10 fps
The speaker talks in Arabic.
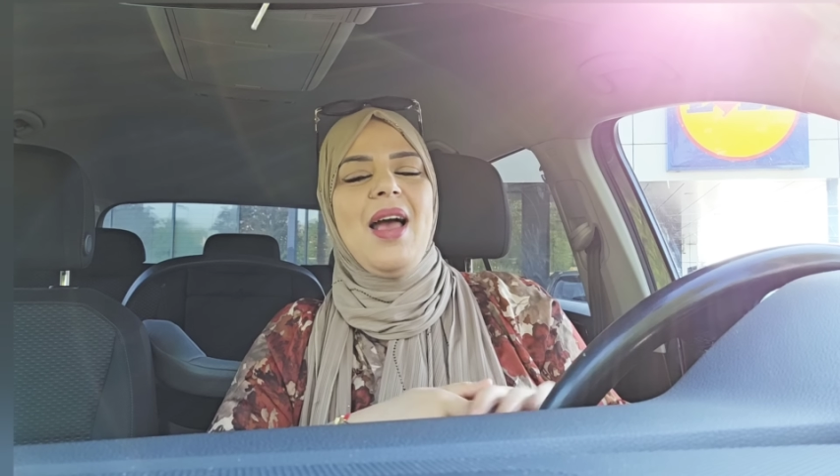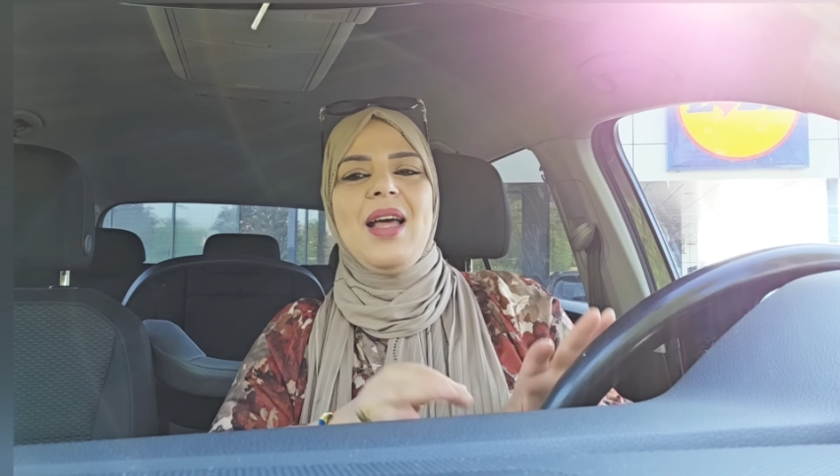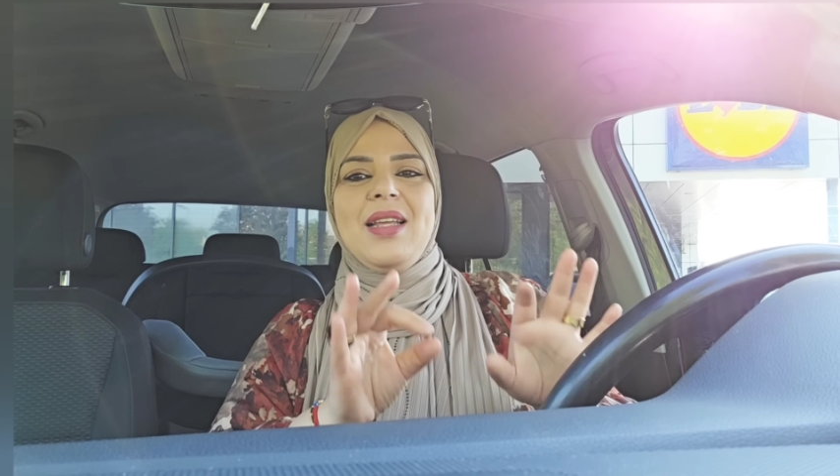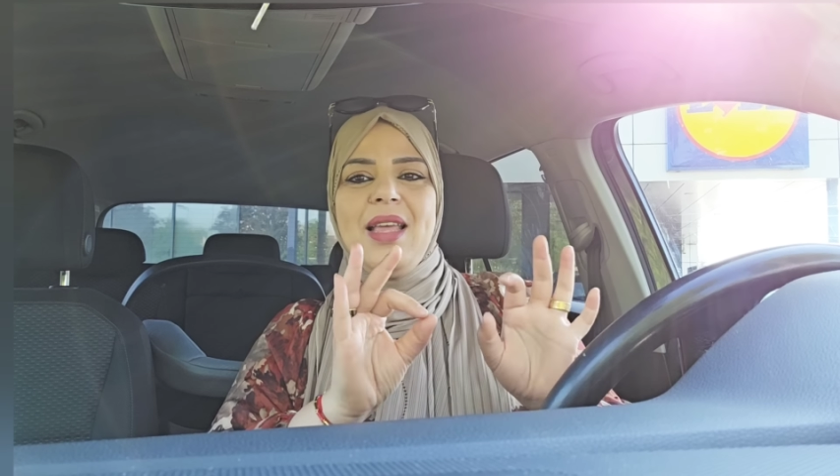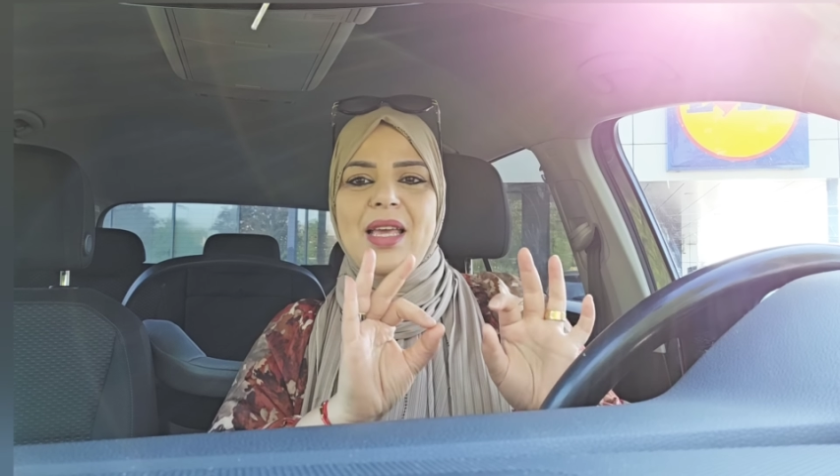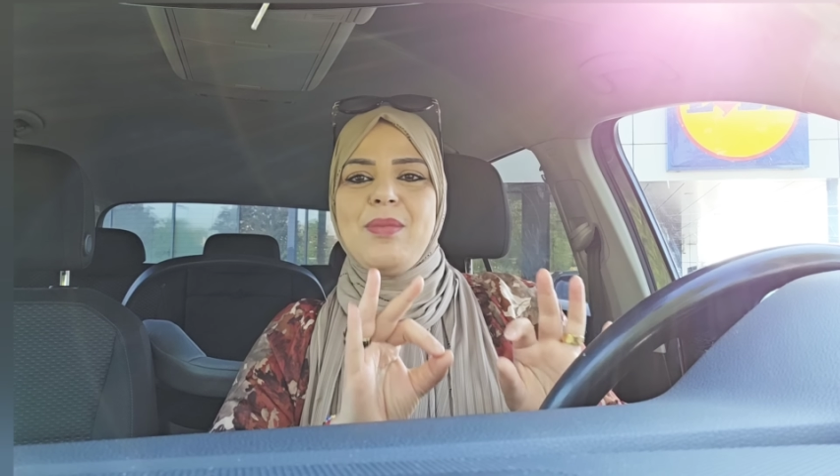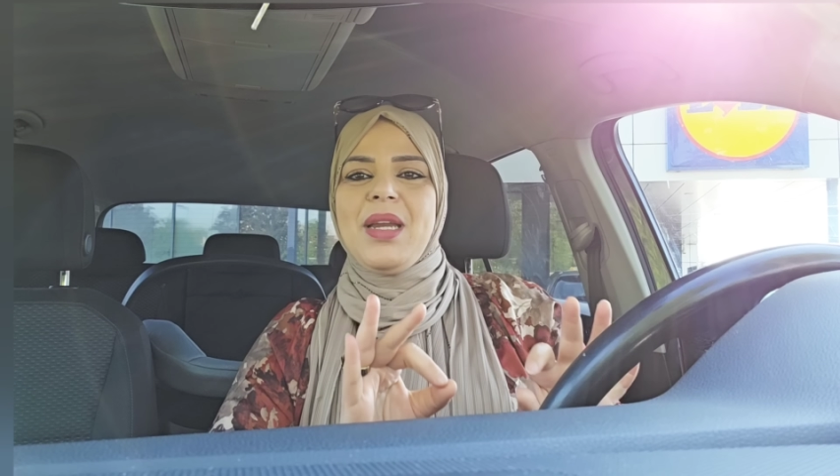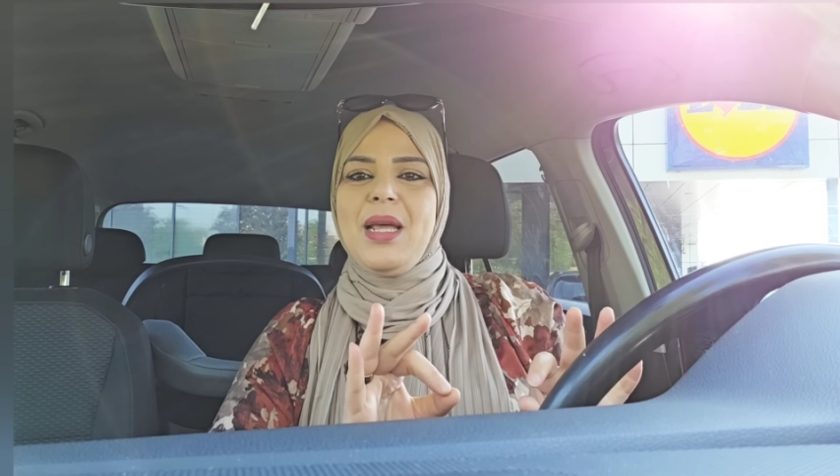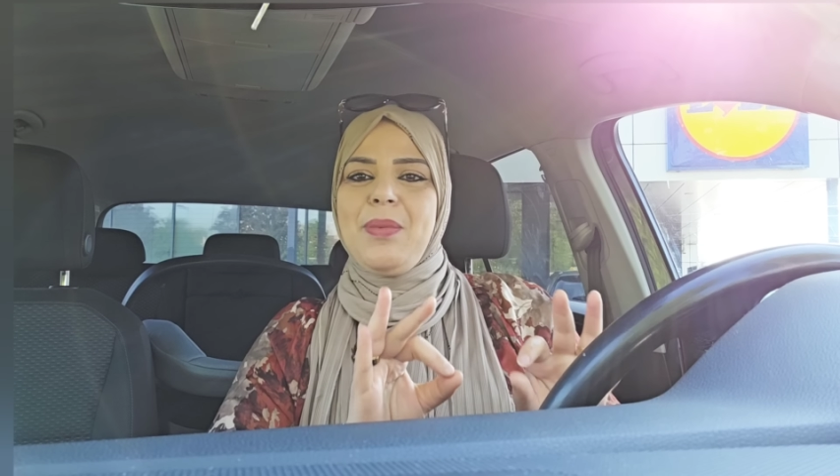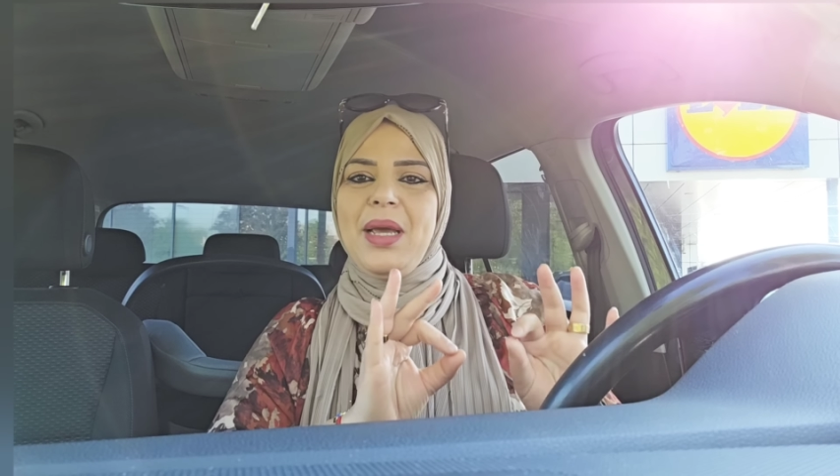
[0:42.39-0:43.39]
انا دائما
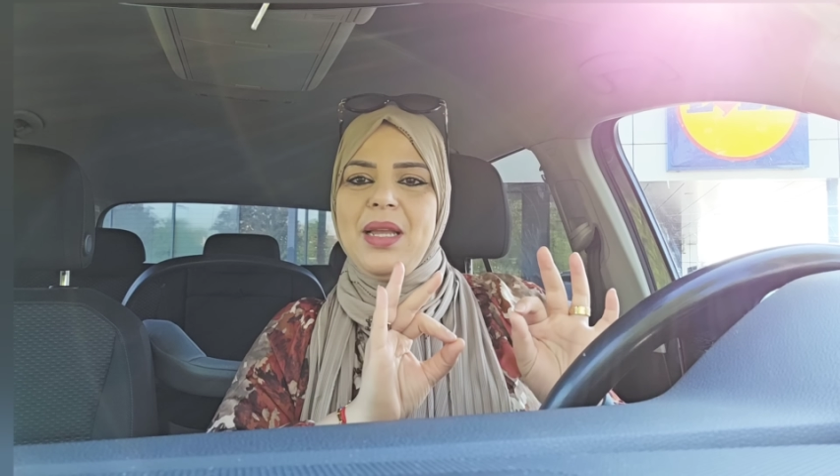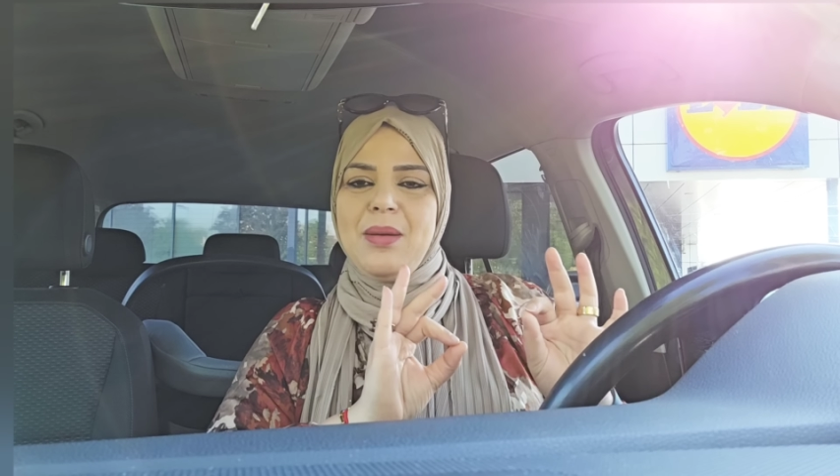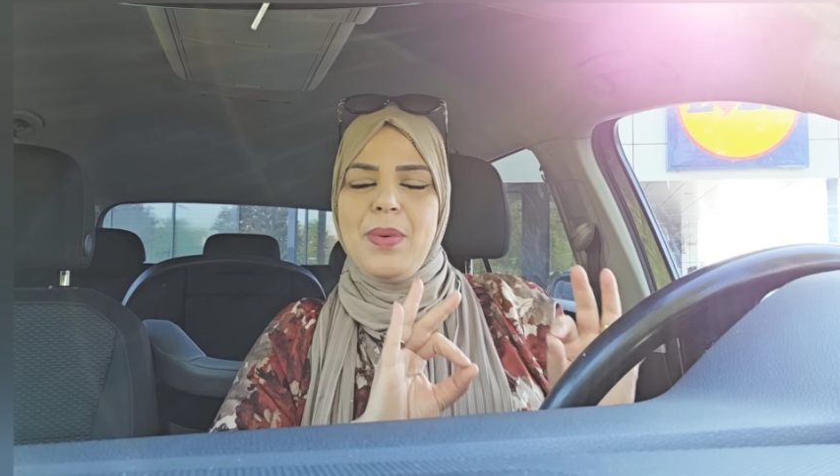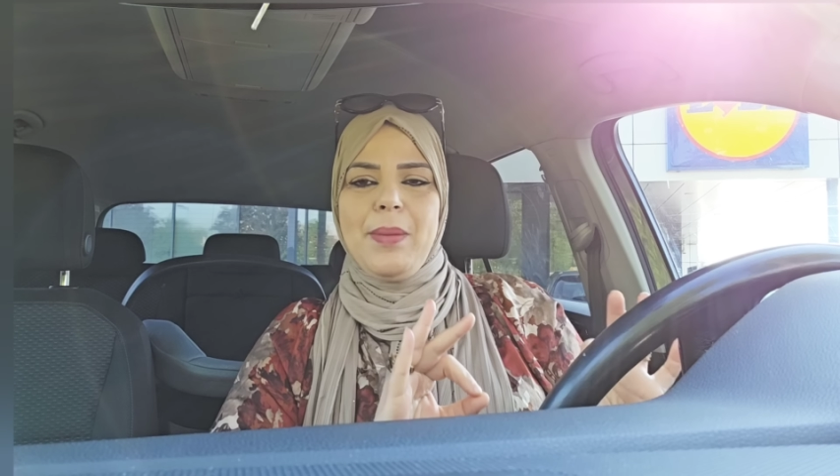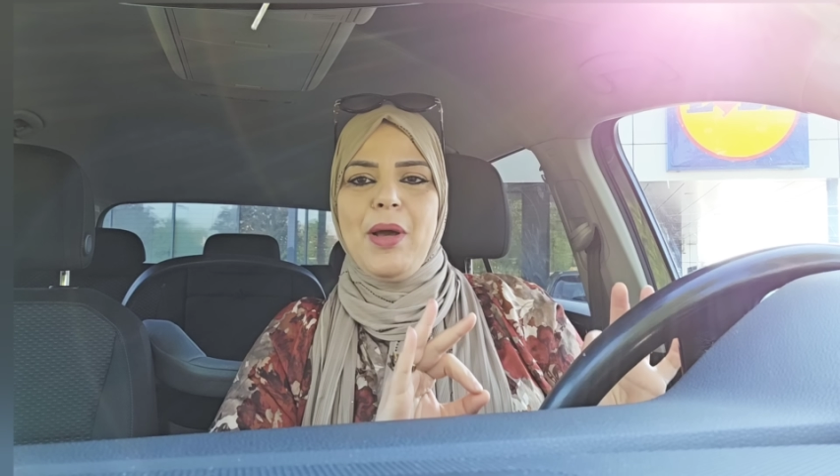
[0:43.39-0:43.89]
كنبغي نبان